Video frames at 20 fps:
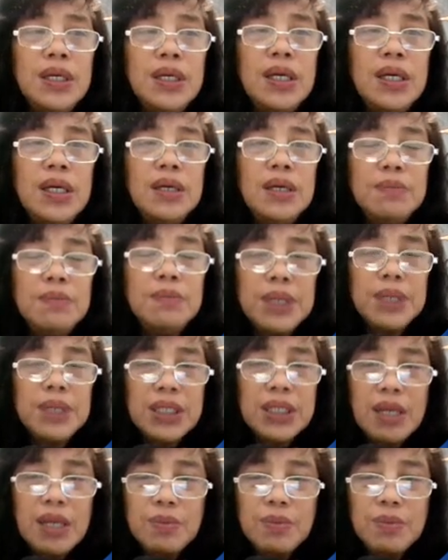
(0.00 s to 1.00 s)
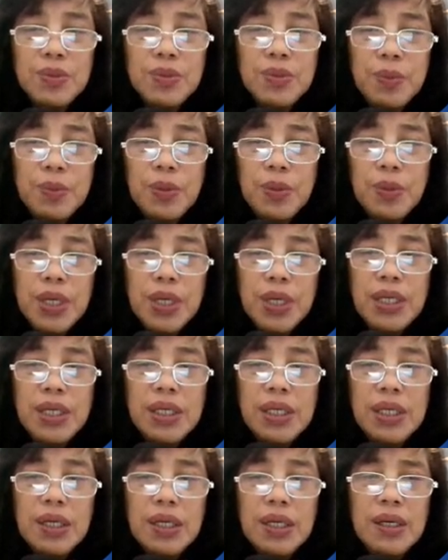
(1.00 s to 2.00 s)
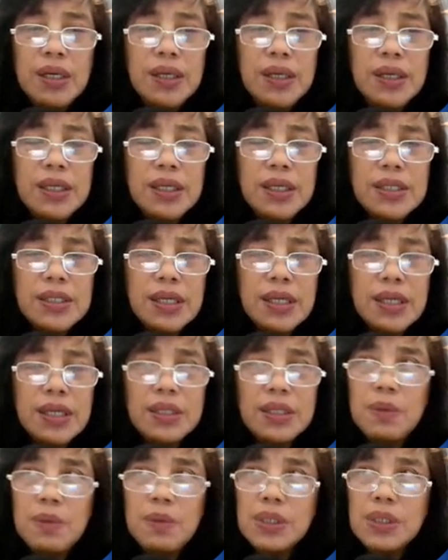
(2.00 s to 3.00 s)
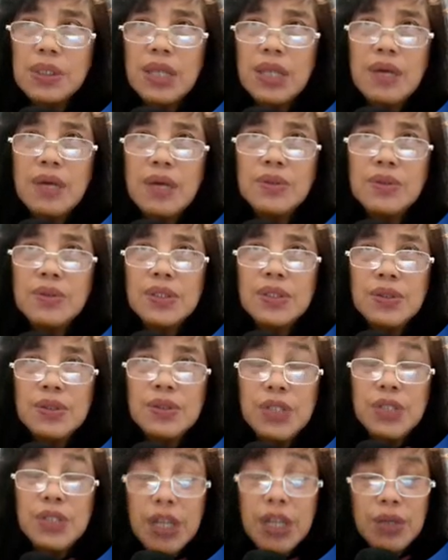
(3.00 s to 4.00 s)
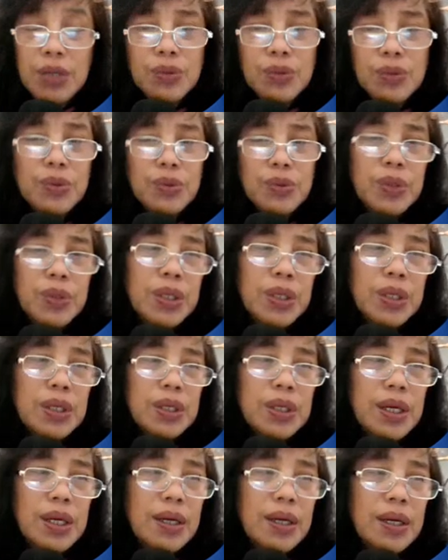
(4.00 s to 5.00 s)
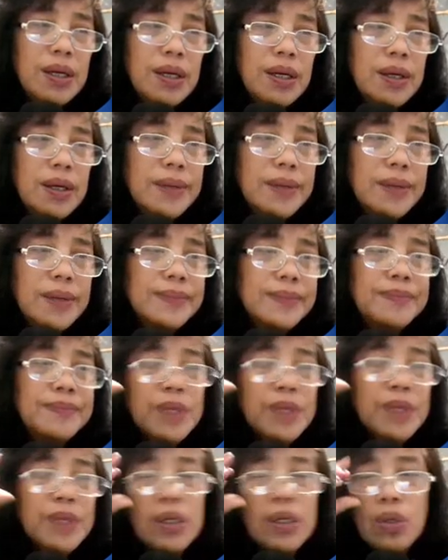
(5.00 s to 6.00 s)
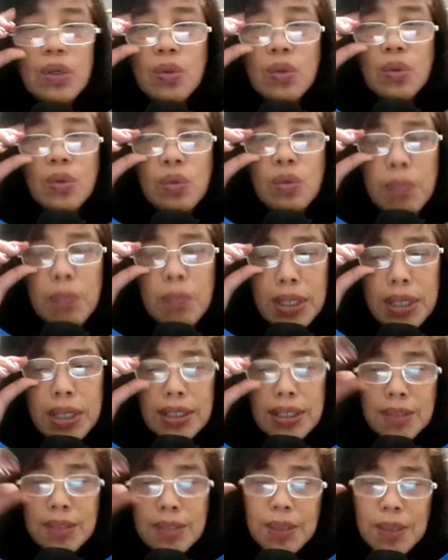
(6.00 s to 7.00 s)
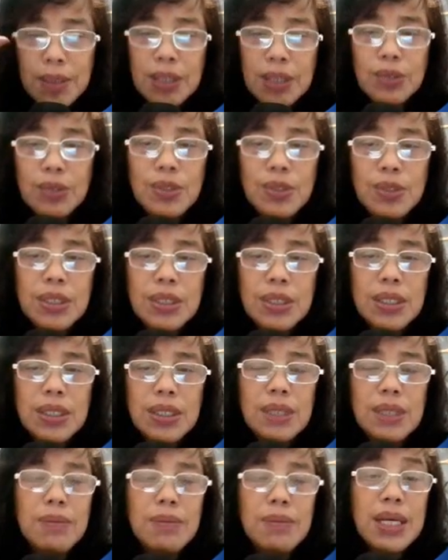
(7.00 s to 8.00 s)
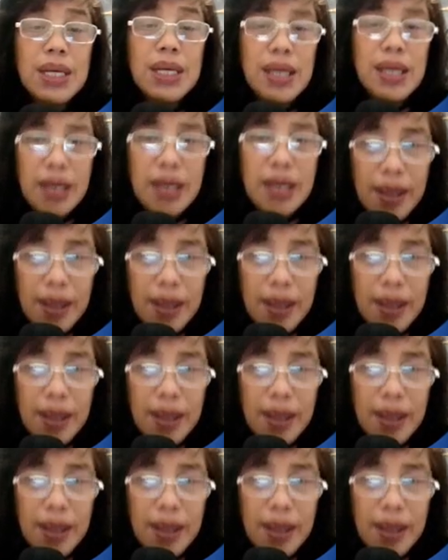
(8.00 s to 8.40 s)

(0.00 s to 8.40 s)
At pagkatapos po ay uh, nagsakatawang tao, siya nung uh, lukuban ng Espiritu si Maria